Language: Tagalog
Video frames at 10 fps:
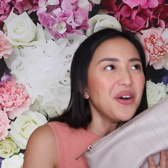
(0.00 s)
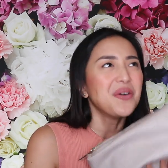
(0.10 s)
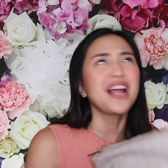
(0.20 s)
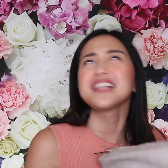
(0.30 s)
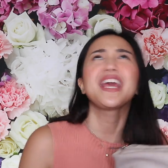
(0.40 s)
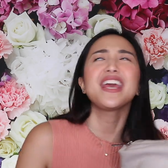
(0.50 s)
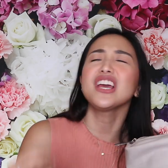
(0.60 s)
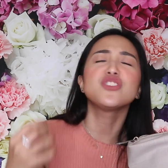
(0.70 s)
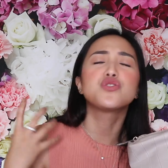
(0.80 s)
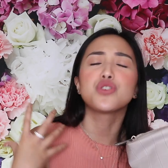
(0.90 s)
Wala na,
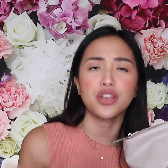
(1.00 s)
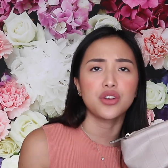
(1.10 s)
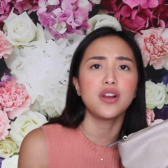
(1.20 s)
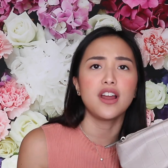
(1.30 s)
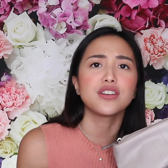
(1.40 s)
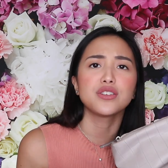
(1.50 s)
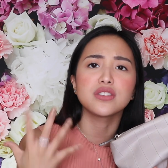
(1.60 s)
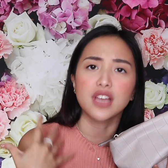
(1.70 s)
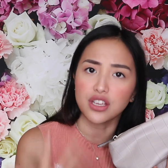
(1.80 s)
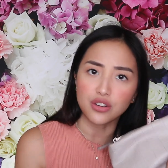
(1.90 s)
enjoy ko lang yun
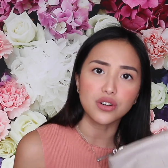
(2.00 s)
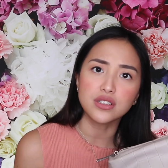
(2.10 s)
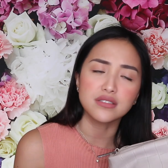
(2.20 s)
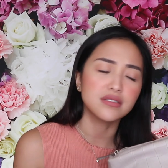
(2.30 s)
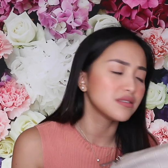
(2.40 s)
ngayon.